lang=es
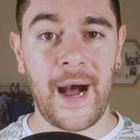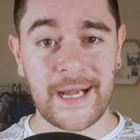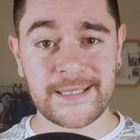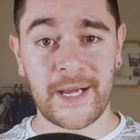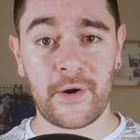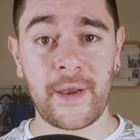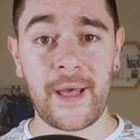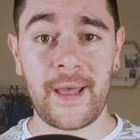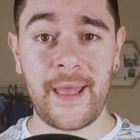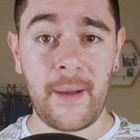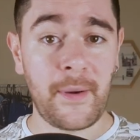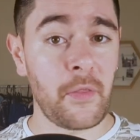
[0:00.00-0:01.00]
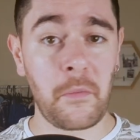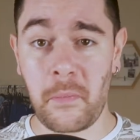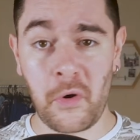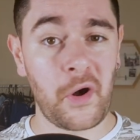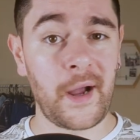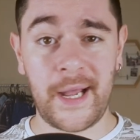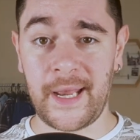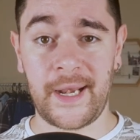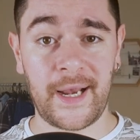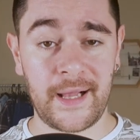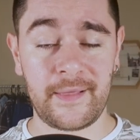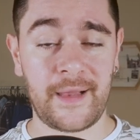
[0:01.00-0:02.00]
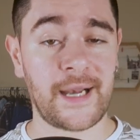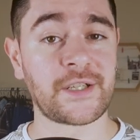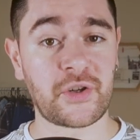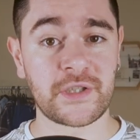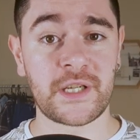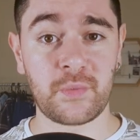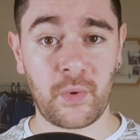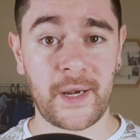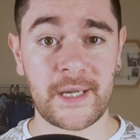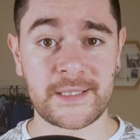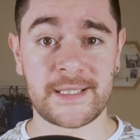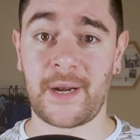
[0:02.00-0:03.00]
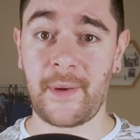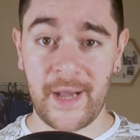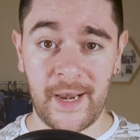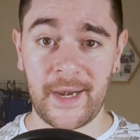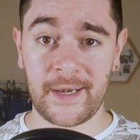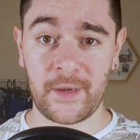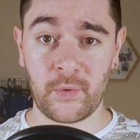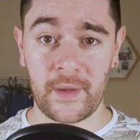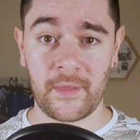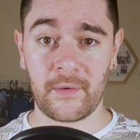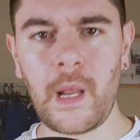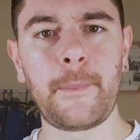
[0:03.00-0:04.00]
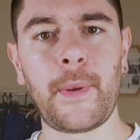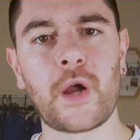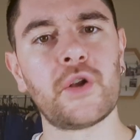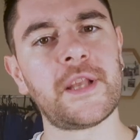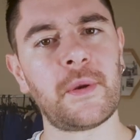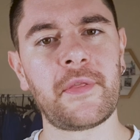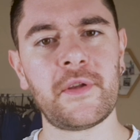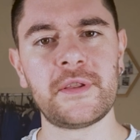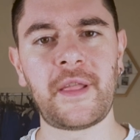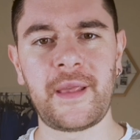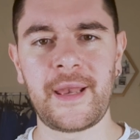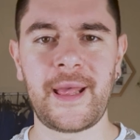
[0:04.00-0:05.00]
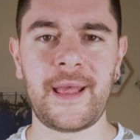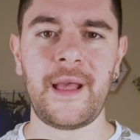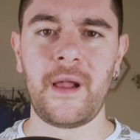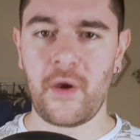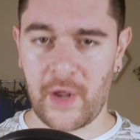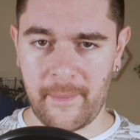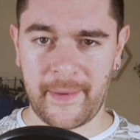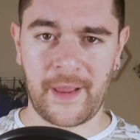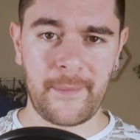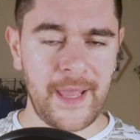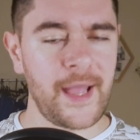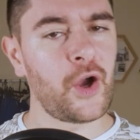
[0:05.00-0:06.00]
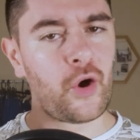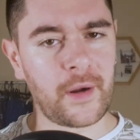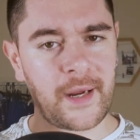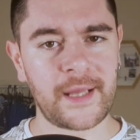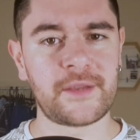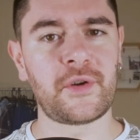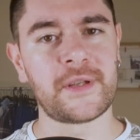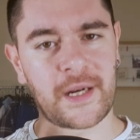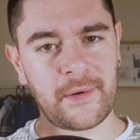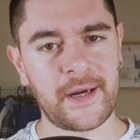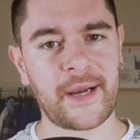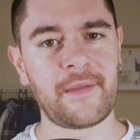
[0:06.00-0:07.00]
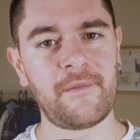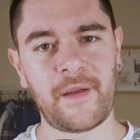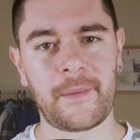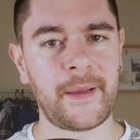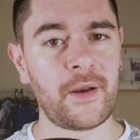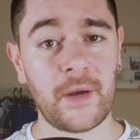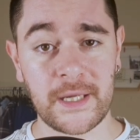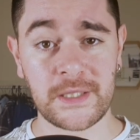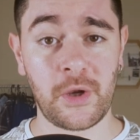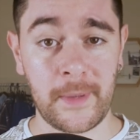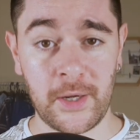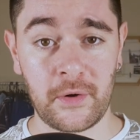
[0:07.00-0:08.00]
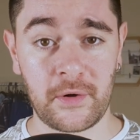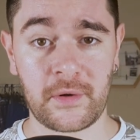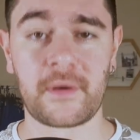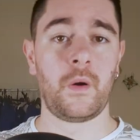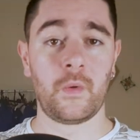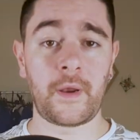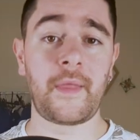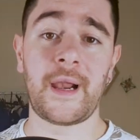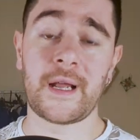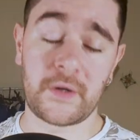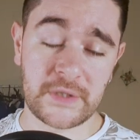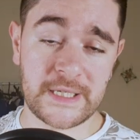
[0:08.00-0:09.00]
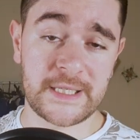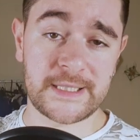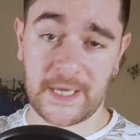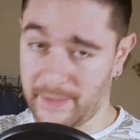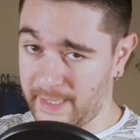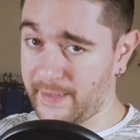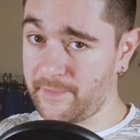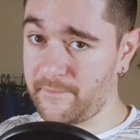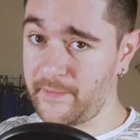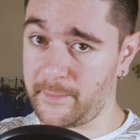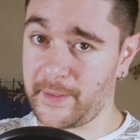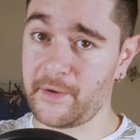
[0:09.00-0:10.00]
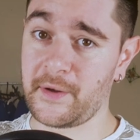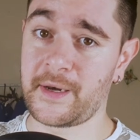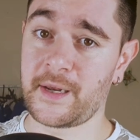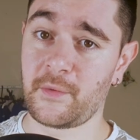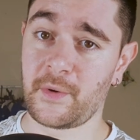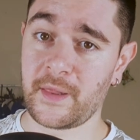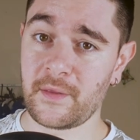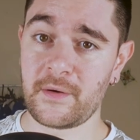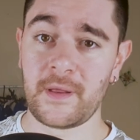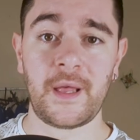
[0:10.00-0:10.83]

hasta ahora he hablado un poco en general de las cosas buenas de trabajar en Reino Unido, pero a continuación te diré lo que para mí en concreto de trabajar de enfermero es lo mejor. Una de las cosas de trabajar de enfermero en Reino Unido